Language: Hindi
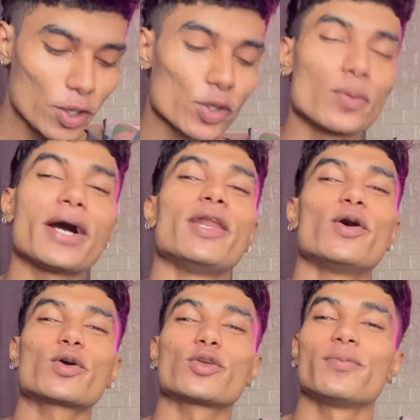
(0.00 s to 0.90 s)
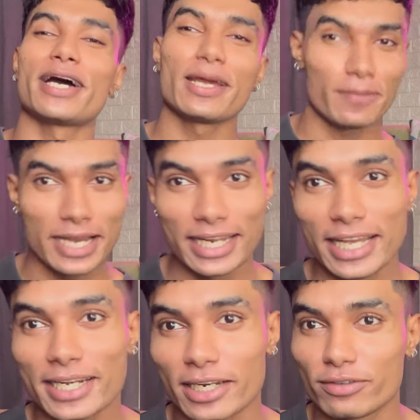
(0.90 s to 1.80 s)
तो भाई लोग तुम्हारे भाई ने
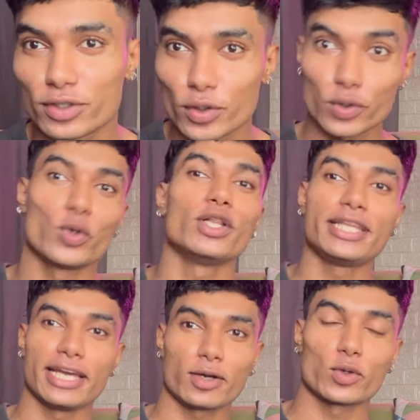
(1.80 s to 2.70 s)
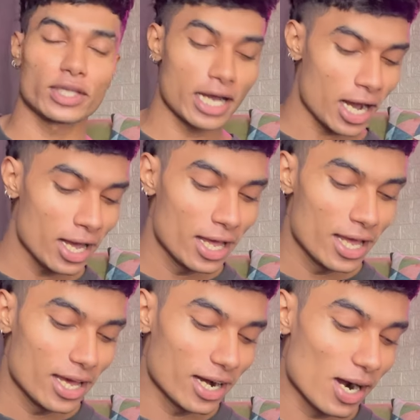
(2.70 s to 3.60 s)
एक ट्रिप स्टोर खोल दिया है खुद का
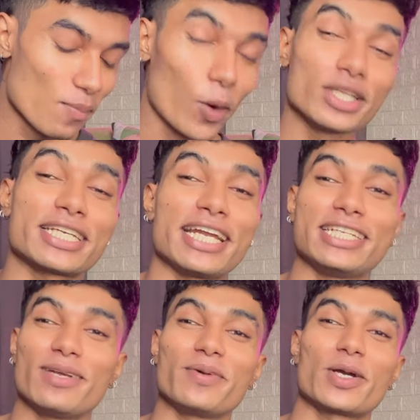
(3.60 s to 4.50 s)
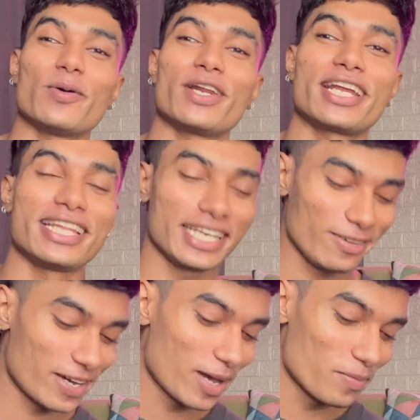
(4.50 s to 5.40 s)
बहुत सारे जन मेरे को बोल रहे थे कि
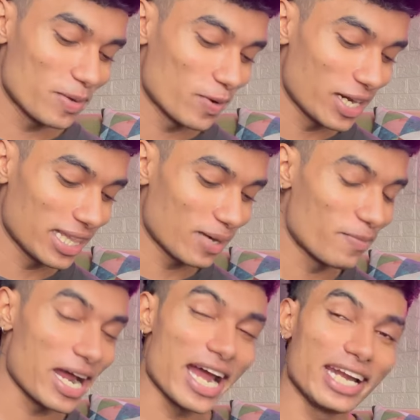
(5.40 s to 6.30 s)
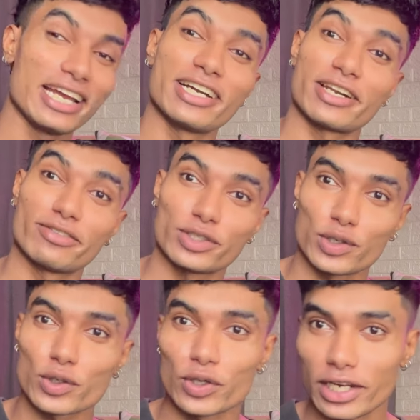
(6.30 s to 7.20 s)
भाई आपने बोला था ब्रांड या ट्रिप
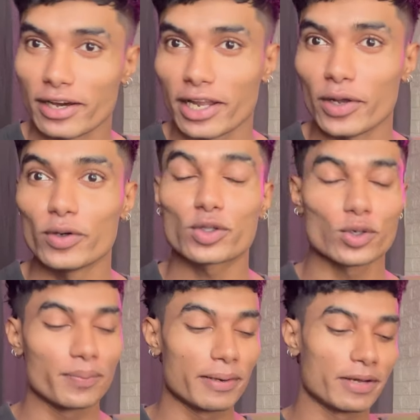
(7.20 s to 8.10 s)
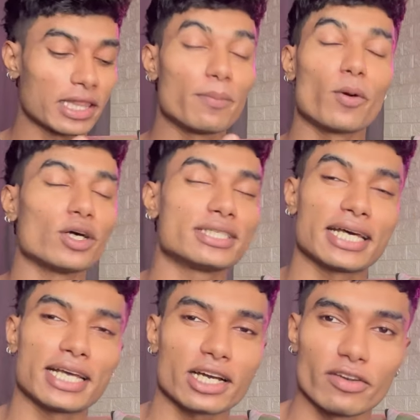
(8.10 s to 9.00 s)
स्टोर खोलने वाले हो तो मैं मतलब बहुत
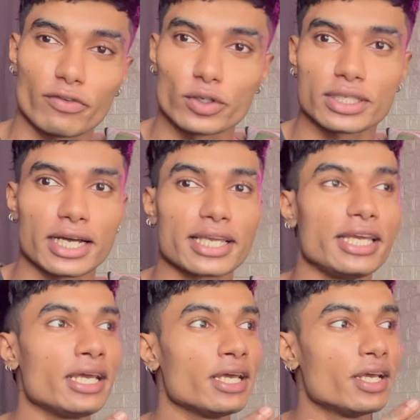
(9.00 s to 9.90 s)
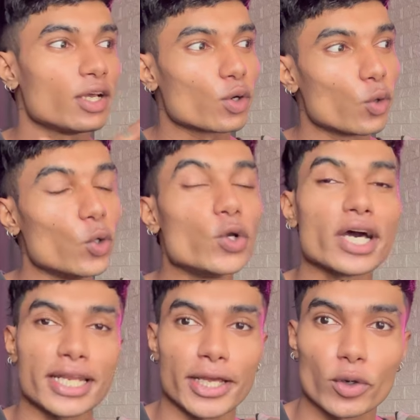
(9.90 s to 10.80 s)
ज़्यादा कन्फ्यूज था कि खोलू
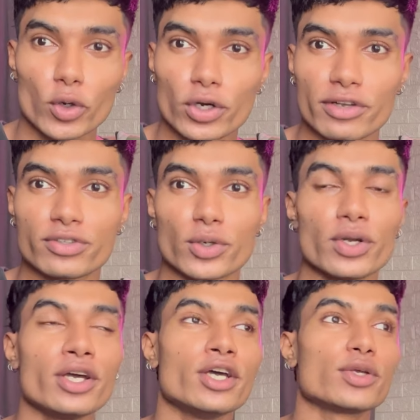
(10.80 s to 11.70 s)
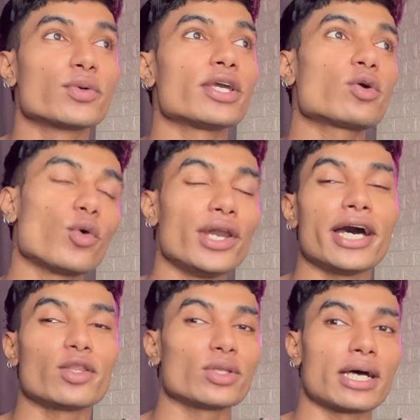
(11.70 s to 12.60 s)
या नहीं खोलू ट्रिप स्टोर क्योंकि
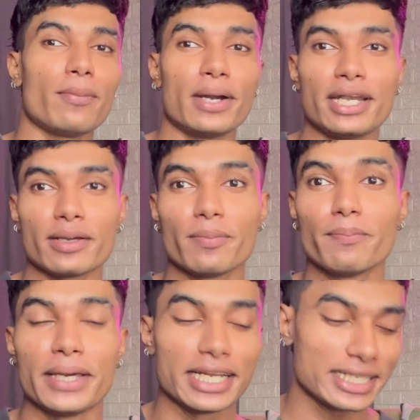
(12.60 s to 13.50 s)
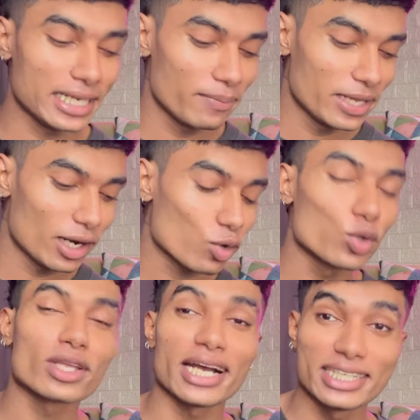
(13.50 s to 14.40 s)
खोलना तो था बट मेरे से मेरा
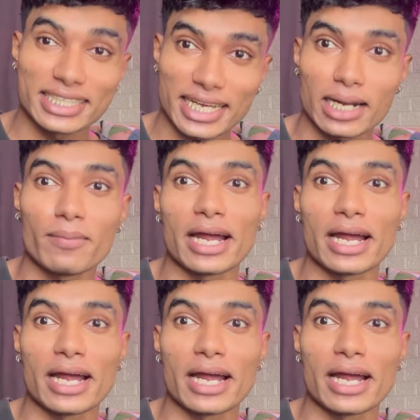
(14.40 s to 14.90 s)
खुद का इंस्टाग्राम